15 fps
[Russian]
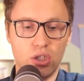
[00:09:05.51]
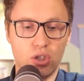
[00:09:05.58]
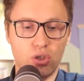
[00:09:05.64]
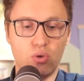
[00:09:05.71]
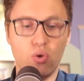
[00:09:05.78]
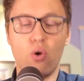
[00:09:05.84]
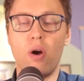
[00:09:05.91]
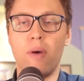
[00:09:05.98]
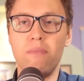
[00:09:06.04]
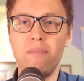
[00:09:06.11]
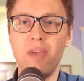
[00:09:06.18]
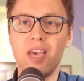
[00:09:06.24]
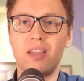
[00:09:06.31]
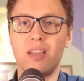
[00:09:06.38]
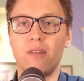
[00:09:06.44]
100
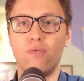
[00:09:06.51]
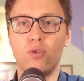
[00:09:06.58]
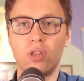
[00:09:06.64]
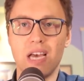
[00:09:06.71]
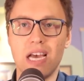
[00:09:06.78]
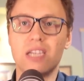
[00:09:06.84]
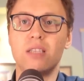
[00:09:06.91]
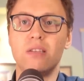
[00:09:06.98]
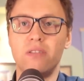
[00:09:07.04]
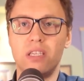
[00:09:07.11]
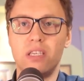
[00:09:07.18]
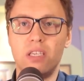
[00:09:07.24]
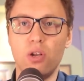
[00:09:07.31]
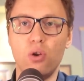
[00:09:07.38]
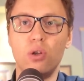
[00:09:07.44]
метров от каждого
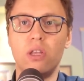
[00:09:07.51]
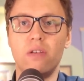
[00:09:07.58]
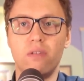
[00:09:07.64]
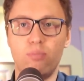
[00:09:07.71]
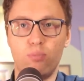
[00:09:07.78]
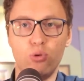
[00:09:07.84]
населенного